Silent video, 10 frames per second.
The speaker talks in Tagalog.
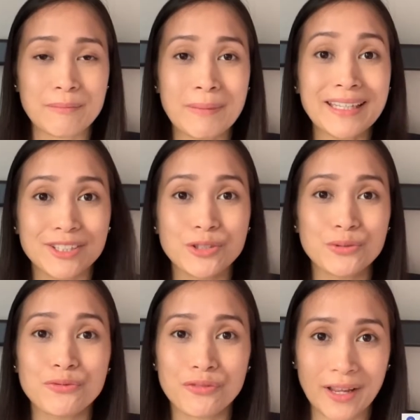made
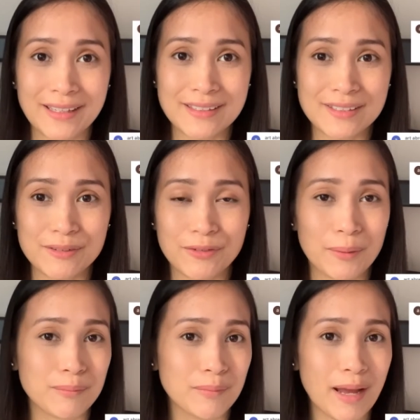new friends
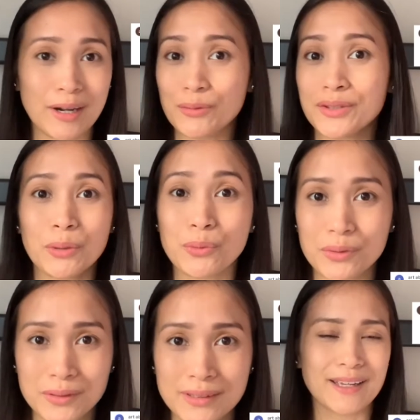from around the
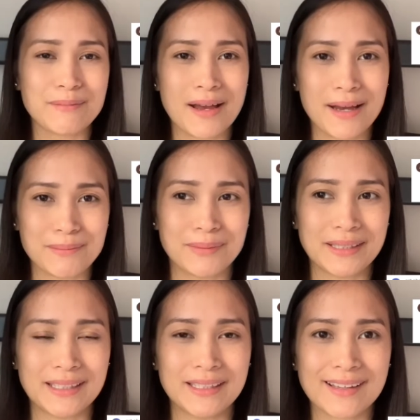world. I'm
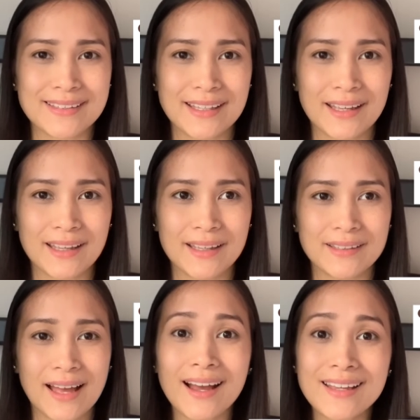happy. Kasi
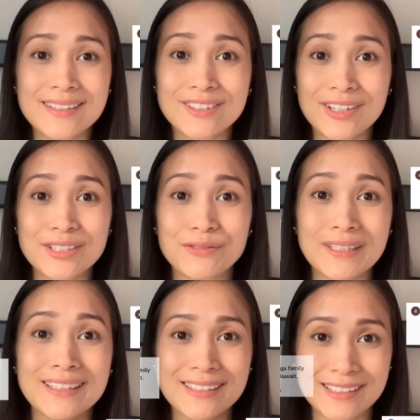nakaka-stress
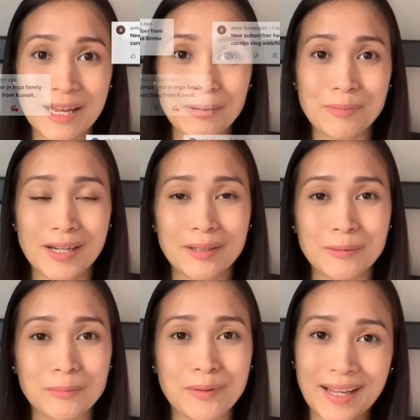free din siya.
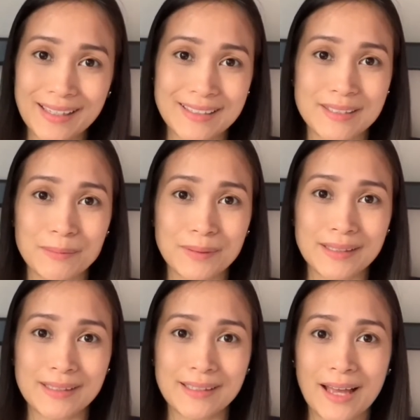Parang break sa
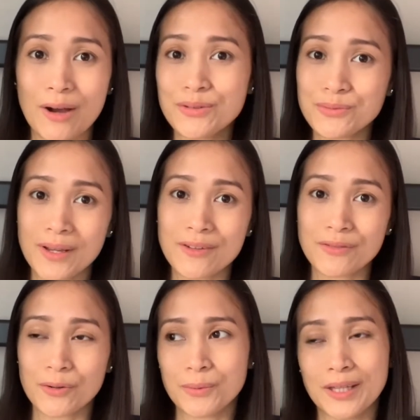pagiging housewife
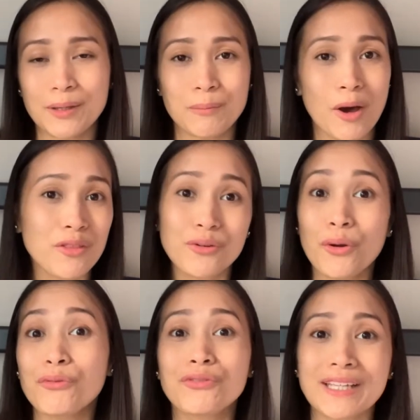or pagiging mother
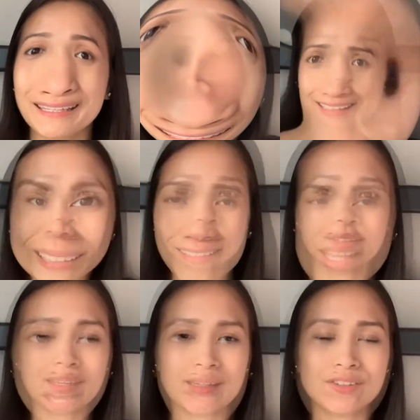of three kids.
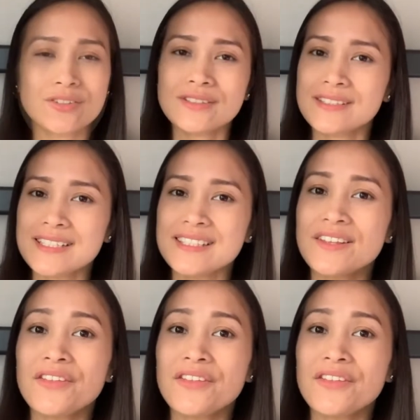Yeah, there's this